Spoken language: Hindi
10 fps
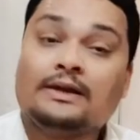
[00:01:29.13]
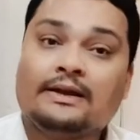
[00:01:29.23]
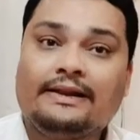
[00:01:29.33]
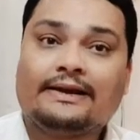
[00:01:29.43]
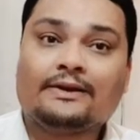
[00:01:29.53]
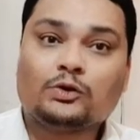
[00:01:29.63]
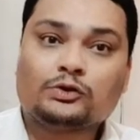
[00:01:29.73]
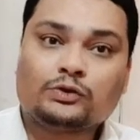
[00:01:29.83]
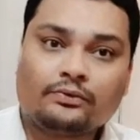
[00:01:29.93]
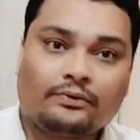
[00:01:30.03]
लेकिन
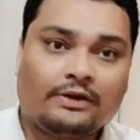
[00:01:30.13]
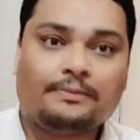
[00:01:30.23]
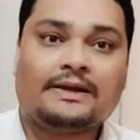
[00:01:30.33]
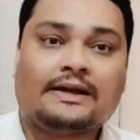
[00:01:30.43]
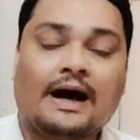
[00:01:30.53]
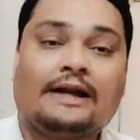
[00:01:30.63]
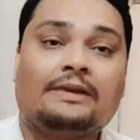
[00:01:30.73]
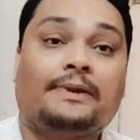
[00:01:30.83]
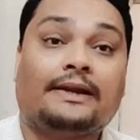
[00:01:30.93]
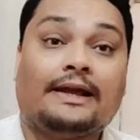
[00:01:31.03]
दोस्तों फिर भी कहानी में
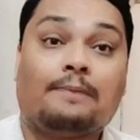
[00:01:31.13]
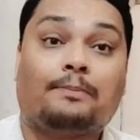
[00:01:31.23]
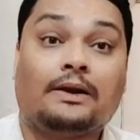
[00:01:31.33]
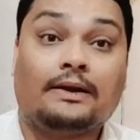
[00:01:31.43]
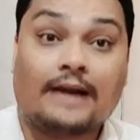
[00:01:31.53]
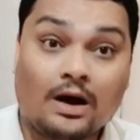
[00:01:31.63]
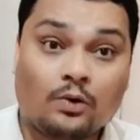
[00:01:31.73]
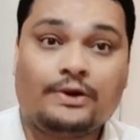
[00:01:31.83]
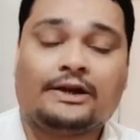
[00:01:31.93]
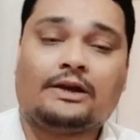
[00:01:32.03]
नयापन ना
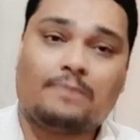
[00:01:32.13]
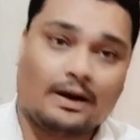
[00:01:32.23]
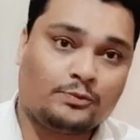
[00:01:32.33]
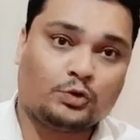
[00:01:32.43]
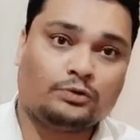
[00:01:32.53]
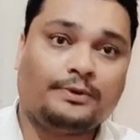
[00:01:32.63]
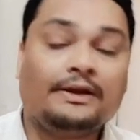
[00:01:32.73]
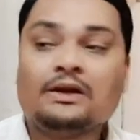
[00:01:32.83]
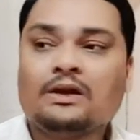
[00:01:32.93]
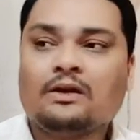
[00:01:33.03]
होने के बावजूद भी
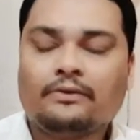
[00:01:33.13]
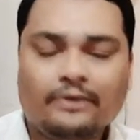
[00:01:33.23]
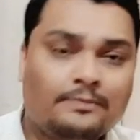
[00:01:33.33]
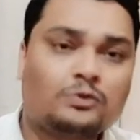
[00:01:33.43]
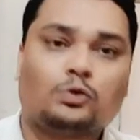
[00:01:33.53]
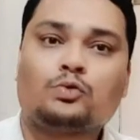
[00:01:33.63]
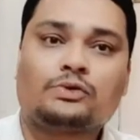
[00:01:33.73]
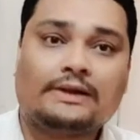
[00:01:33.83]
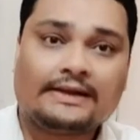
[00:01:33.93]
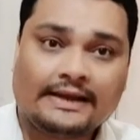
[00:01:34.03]
फिल्म शुरू से
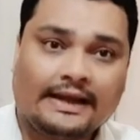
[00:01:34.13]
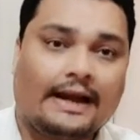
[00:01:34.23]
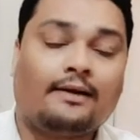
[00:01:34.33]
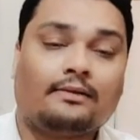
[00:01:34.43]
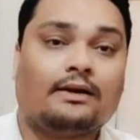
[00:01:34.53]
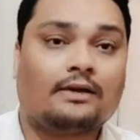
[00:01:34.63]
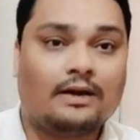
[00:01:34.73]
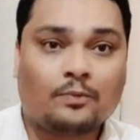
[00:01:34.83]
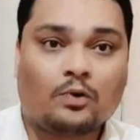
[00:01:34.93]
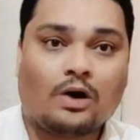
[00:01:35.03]
लेके एंड तक
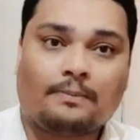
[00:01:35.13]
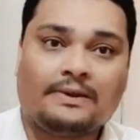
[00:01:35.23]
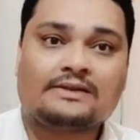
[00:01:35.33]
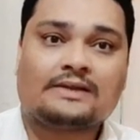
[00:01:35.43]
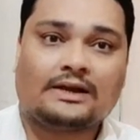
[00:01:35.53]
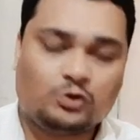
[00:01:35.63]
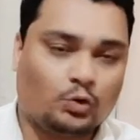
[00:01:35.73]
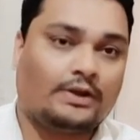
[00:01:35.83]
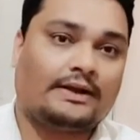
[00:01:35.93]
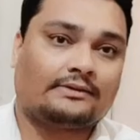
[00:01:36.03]
हमको अपने साथ
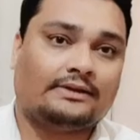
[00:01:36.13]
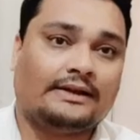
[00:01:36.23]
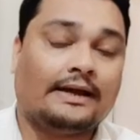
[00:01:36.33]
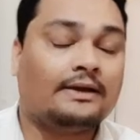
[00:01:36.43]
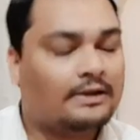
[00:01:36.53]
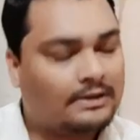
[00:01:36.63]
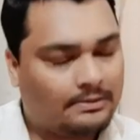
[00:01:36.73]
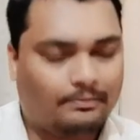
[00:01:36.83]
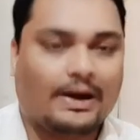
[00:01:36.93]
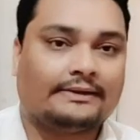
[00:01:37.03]
जोड़े रखती है
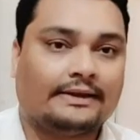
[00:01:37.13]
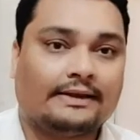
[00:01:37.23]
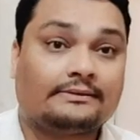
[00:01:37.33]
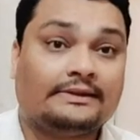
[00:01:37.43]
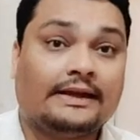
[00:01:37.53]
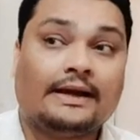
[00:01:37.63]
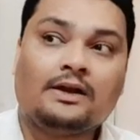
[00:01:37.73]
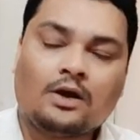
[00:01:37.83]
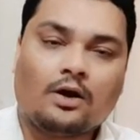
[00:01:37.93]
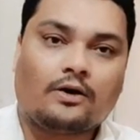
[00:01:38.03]
बांधे रखती है
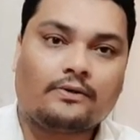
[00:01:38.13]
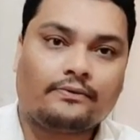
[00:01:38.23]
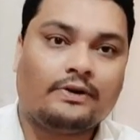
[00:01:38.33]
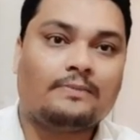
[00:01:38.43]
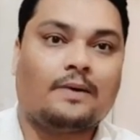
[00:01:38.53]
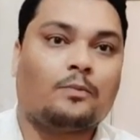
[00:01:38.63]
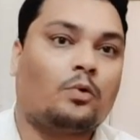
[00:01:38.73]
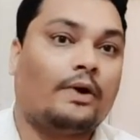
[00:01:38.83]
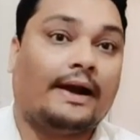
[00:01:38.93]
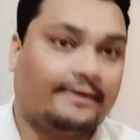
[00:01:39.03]
और फिल्म हमको
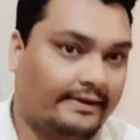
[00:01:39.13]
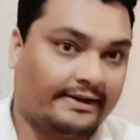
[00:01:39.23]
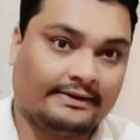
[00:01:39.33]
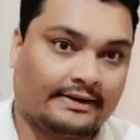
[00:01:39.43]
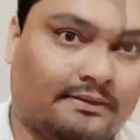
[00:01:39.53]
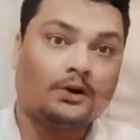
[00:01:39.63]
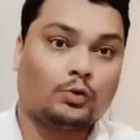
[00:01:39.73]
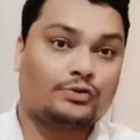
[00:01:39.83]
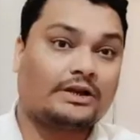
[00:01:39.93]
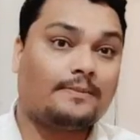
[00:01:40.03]
एंटरटेन करती है
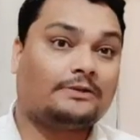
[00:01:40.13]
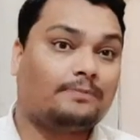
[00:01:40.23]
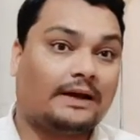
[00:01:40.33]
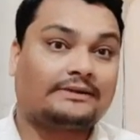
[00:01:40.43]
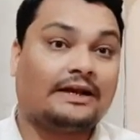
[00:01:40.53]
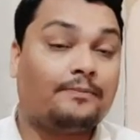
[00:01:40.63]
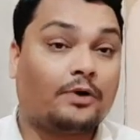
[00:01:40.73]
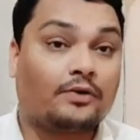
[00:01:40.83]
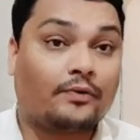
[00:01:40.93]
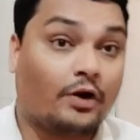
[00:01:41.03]
उसके बाद बात करें
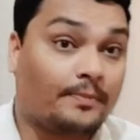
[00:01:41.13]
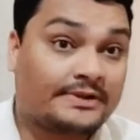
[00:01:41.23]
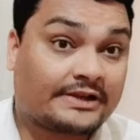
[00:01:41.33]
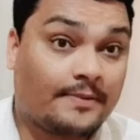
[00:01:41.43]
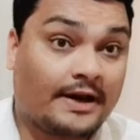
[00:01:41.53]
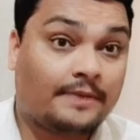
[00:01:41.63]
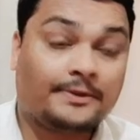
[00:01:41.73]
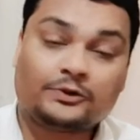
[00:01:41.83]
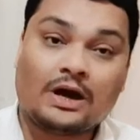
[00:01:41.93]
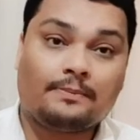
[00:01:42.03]
परफॉर्मेंस के बारे में
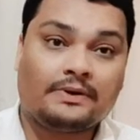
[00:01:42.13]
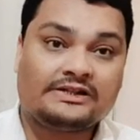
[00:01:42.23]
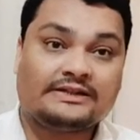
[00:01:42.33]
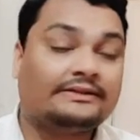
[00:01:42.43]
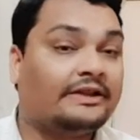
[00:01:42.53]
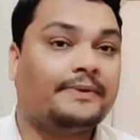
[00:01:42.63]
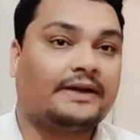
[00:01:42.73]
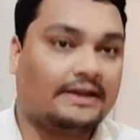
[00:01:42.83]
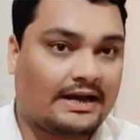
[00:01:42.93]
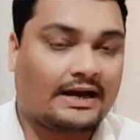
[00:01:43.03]
तो यहाँ पर जितने भी
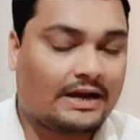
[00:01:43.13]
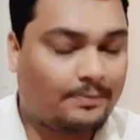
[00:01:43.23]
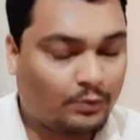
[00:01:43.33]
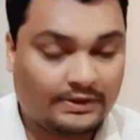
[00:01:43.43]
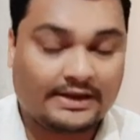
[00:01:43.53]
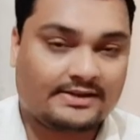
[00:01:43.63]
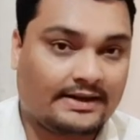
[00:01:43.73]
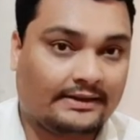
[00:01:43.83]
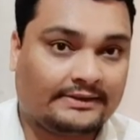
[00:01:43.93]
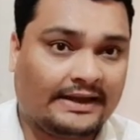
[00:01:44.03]
कलाकार आपको नज़र
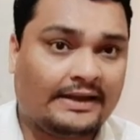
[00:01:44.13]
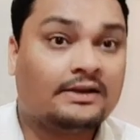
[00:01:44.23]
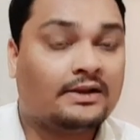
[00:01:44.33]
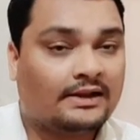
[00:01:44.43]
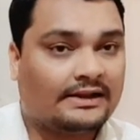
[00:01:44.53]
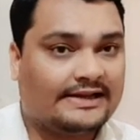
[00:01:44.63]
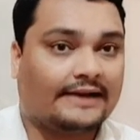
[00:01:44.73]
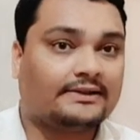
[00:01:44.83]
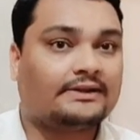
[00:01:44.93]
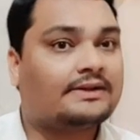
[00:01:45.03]
आते हैं
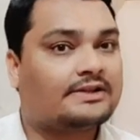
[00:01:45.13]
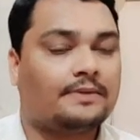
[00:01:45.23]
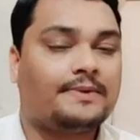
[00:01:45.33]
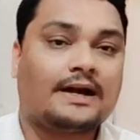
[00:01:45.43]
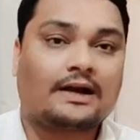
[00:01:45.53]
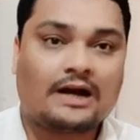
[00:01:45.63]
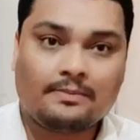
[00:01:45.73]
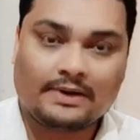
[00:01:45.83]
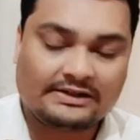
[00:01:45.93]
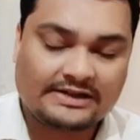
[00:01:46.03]
ज़्यादातर सभी का काम
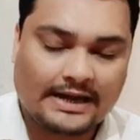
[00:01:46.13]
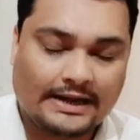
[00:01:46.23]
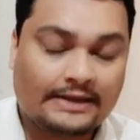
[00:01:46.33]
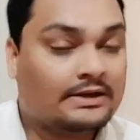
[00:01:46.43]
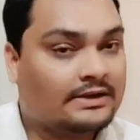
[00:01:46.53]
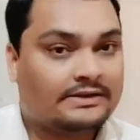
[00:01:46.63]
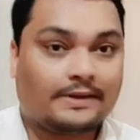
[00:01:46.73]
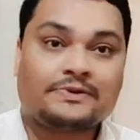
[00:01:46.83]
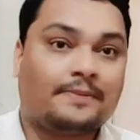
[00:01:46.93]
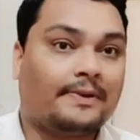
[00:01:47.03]
अच्छा है
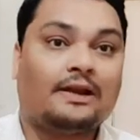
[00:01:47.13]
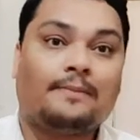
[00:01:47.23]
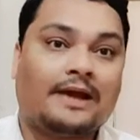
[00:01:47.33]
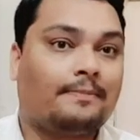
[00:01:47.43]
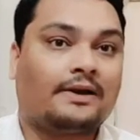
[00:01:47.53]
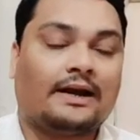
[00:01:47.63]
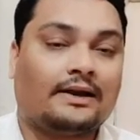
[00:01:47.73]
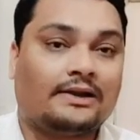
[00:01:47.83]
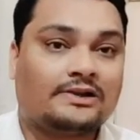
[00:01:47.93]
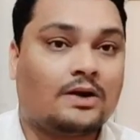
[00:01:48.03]
सबसे पहले मैं यहाँ पर कहना
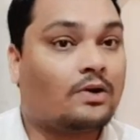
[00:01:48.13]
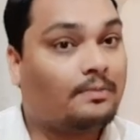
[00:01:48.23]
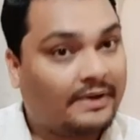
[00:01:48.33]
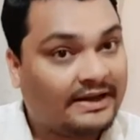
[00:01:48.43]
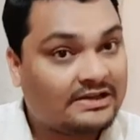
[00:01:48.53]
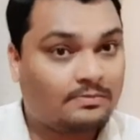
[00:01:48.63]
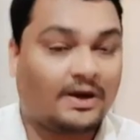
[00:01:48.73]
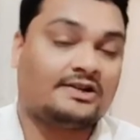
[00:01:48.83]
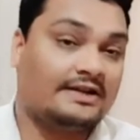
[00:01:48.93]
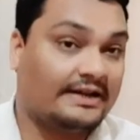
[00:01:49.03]
चाहूँगा महेश
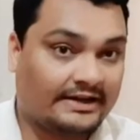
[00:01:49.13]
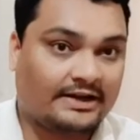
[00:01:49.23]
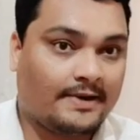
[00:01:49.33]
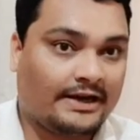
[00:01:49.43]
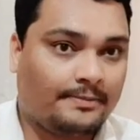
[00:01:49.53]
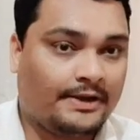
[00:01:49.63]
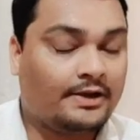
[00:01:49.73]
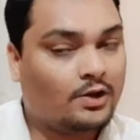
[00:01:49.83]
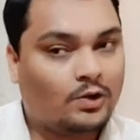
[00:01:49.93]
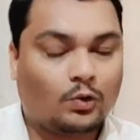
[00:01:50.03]
माजनीकर के बारे में
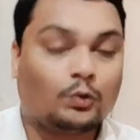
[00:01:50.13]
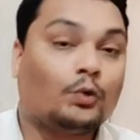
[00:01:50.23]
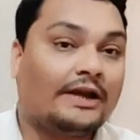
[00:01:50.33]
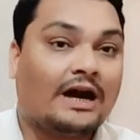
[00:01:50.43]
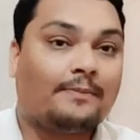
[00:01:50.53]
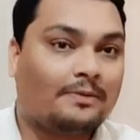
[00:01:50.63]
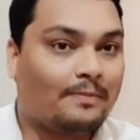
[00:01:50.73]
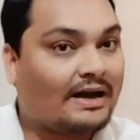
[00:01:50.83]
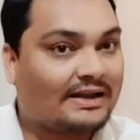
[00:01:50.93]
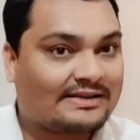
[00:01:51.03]
उन्होंने यहाँ पर
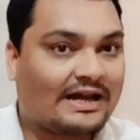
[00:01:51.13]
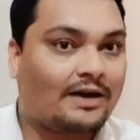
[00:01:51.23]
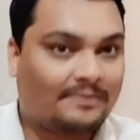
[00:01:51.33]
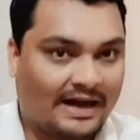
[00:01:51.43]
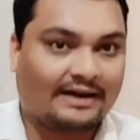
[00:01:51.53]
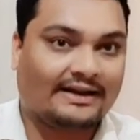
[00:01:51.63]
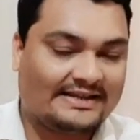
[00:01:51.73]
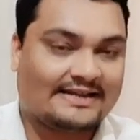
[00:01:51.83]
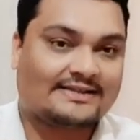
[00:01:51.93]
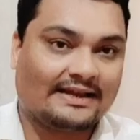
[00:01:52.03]
बाला साहब ठाकरे
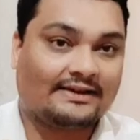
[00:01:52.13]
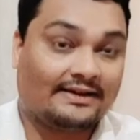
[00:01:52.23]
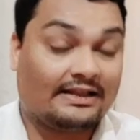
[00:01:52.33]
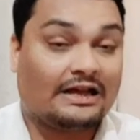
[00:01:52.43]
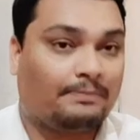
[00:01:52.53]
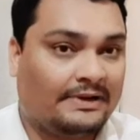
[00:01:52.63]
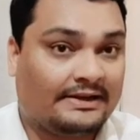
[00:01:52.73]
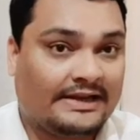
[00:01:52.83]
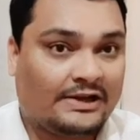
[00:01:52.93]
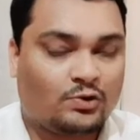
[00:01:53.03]
जैसा एक किरदार प्ले
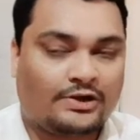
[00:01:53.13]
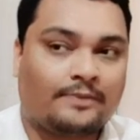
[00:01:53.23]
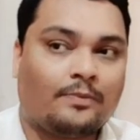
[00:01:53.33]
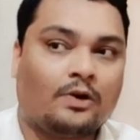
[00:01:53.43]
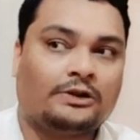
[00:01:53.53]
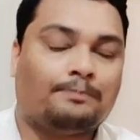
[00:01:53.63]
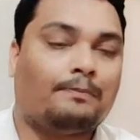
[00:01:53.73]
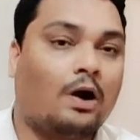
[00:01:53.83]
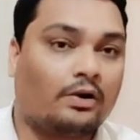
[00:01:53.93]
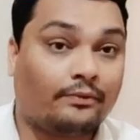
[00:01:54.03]
किया जो कि एक बहुत ही
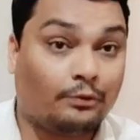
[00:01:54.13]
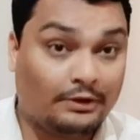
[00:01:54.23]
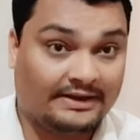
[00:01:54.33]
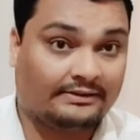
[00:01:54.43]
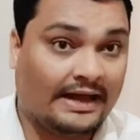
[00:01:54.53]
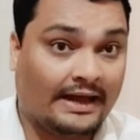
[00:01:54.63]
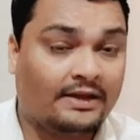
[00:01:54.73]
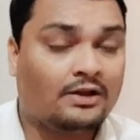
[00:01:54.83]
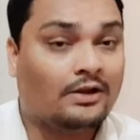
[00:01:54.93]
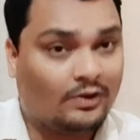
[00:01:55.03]
पावरफुल नेता है
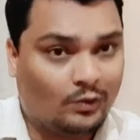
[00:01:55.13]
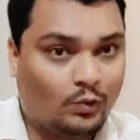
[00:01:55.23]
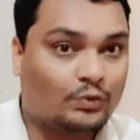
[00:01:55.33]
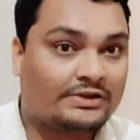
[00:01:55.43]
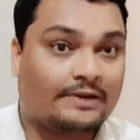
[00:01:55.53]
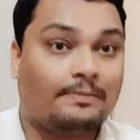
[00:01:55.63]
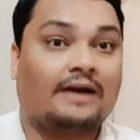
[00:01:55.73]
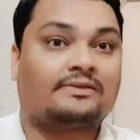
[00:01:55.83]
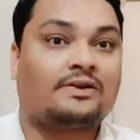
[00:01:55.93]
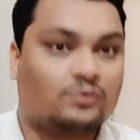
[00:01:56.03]
लोग उसके
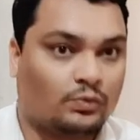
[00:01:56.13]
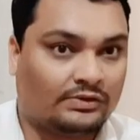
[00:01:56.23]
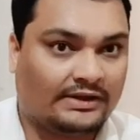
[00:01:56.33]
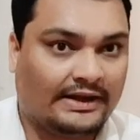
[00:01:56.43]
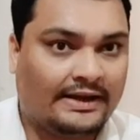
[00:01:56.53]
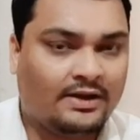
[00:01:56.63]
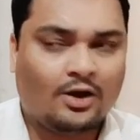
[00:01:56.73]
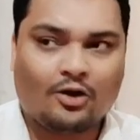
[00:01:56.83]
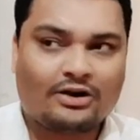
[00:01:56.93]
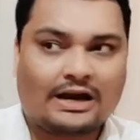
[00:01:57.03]
भाषण सुनते हैं
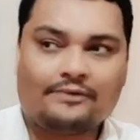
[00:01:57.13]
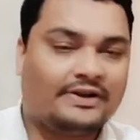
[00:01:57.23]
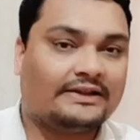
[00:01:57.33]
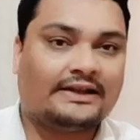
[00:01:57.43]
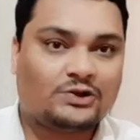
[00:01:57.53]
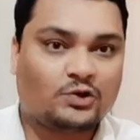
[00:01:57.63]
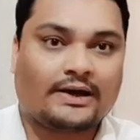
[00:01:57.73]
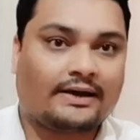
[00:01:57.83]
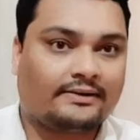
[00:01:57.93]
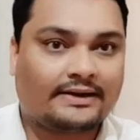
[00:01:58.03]
और काफ़ी ज़्यादा ये जो
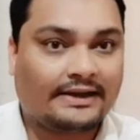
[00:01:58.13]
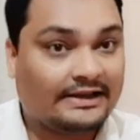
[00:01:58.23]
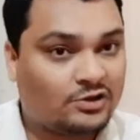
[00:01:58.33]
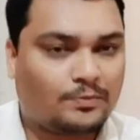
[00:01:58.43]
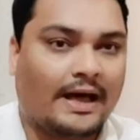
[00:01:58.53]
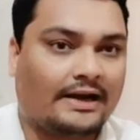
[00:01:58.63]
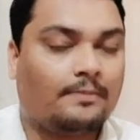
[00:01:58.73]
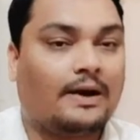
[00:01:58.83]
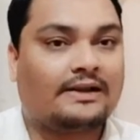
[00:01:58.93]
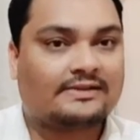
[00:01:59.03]
करेक्टर है इंस्पायर है
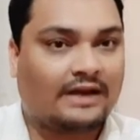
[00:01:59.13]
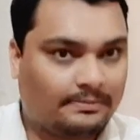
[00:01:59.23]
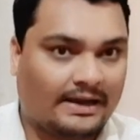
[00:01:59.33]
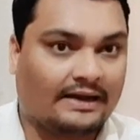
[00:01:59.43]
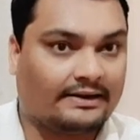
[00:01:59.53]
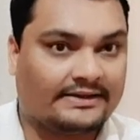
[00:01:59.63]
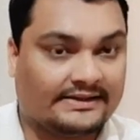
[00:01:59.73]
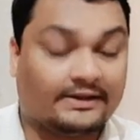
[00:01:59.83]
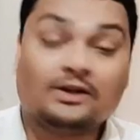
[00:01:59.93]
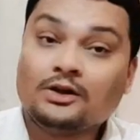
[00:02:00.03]
बाला साहब ठाकरे से
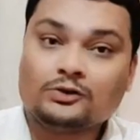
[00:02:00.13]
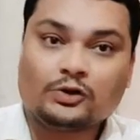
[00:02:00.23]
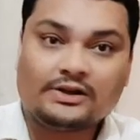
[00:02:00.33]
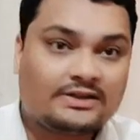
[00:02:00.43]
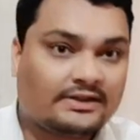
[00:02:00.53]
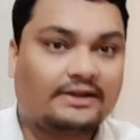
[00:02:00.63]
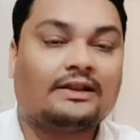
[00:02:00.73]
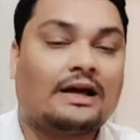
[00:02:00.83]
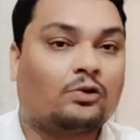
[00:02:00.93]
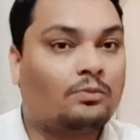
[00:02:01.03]
तो इस
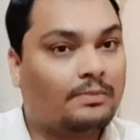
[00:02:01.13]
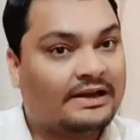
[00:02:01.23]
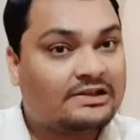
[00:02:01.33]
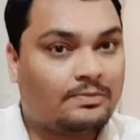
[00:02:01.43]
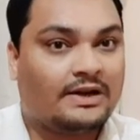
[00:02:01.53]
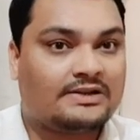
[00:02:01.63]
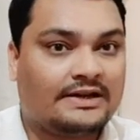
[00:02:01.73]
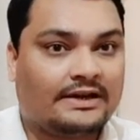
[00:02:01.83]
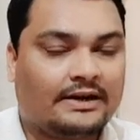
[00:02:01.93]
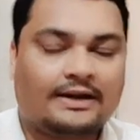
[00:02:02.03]
किरदार को महेश
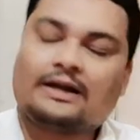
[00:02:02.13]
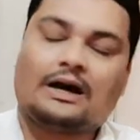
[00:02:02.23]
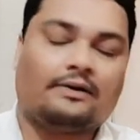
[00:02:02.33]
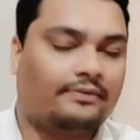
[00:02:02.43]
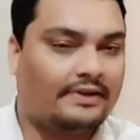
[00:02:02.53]
माजनेकर ने काफ़ी